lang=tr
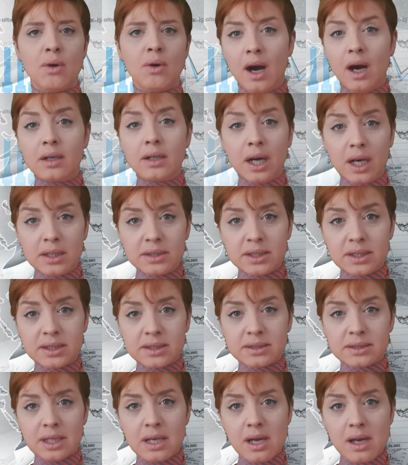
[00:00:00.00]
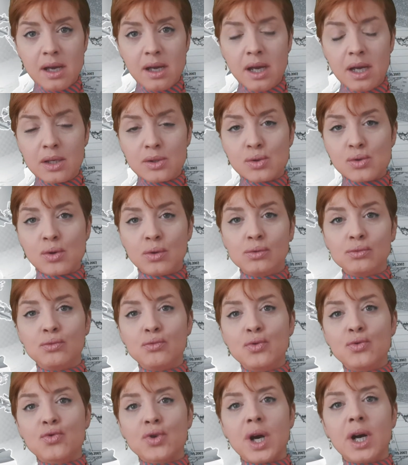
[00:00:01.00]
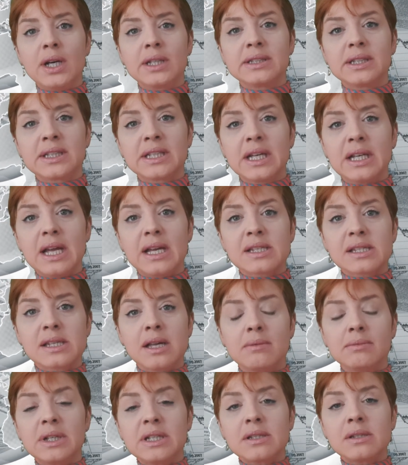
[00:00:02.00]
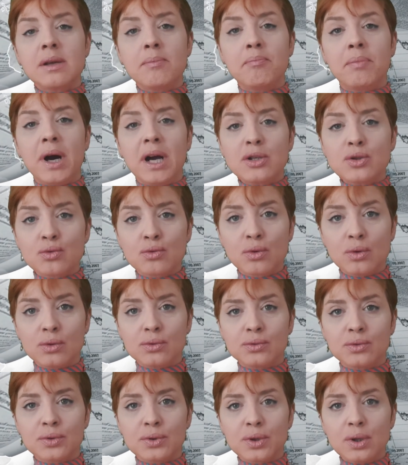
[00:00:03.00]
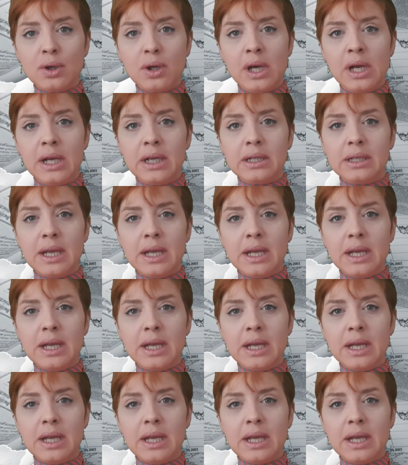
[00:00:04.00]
Akaryakıta son 3 ayda gelen zamlarsa baş döndürüyor.